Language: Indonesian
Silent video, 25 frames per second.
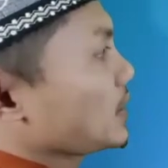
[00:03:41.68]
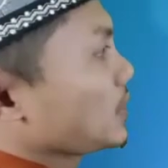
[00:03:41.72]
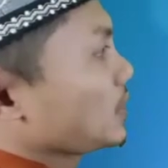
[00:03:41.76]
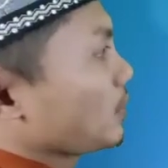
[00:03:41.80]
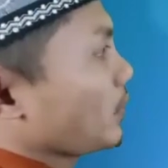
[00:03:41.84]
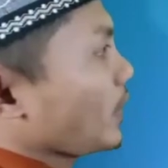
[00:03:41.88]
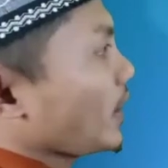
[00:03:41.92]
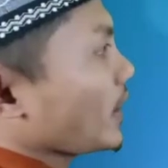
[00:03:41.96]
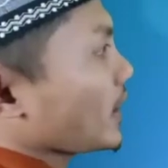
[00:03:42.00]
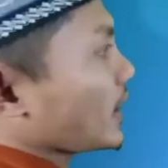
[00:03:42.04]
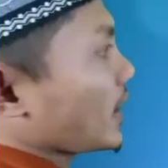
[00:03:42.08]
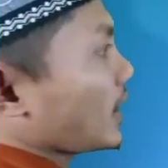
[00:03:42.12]

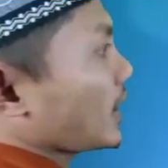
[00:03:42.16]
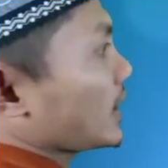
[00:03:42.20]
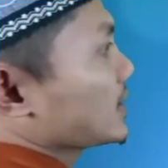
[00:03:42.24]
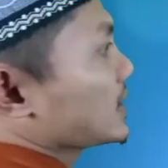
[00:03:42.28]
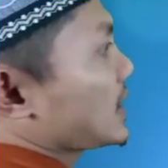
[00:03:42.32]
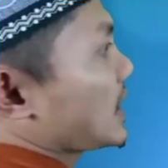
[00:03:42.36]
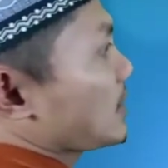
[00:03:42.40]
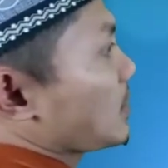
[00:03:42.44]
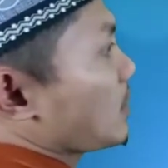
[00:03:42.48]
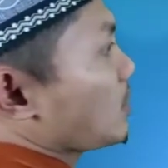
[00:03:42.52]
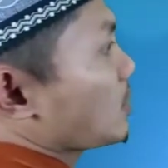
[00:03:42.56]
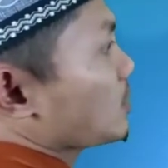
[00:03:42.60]
Maka
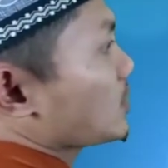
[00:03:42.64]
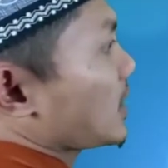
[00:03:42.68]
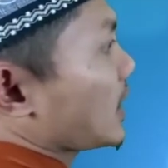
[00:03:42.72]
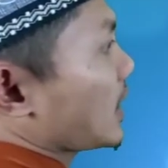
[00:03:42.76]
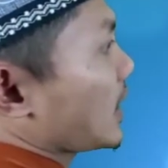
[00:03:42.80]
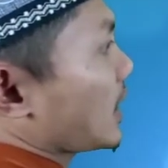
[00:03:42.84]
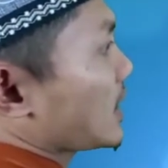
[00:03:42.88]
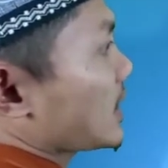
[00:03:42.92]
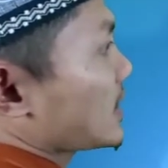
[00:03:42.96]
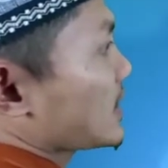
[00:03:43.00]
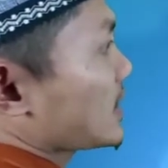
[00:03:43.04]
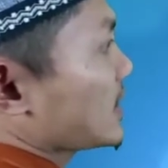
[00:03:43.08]
jamak
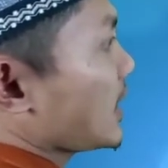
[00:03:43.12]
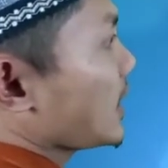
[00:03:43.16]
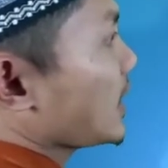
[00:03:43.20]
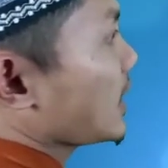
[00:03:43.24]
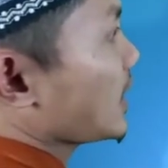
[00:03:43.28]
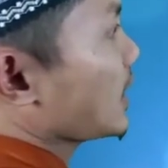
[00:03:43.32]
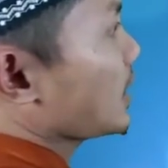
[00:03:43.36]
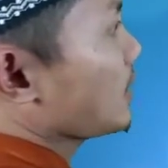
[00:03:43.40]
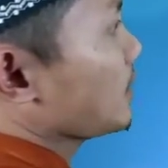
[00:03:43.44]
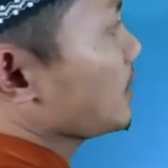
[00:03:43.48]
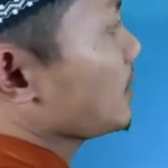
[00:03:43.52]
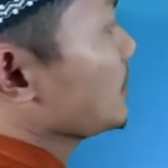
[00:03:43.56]
mutakar
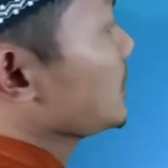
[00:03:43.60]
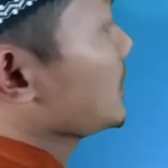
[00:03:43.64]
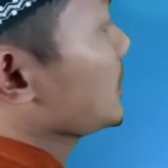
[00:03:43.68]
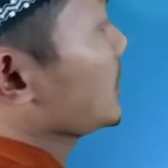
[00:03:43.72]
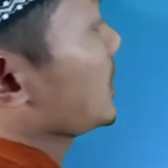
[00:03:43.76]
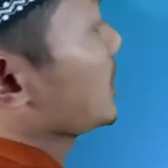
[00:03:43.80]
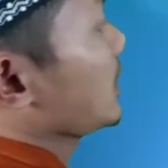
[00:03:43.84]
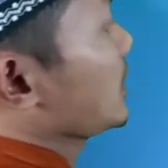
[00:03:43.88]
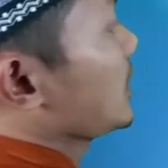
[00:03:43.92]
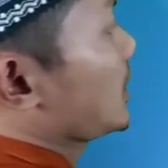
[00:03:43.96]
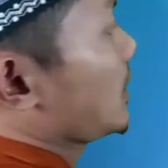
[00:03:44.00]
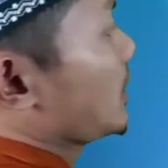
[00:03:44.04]
salim
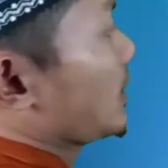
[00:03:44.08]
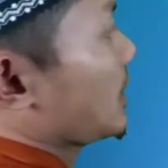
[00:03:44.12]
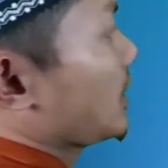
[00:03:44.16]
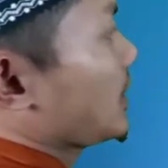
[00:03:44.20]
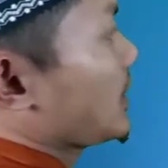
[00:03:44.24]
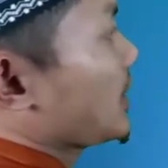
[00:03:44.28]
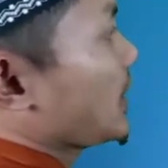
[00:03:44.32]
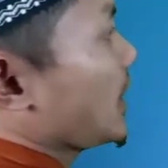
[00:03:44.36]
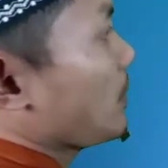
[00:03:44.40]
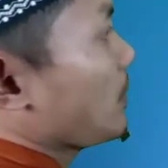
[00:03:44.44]
dia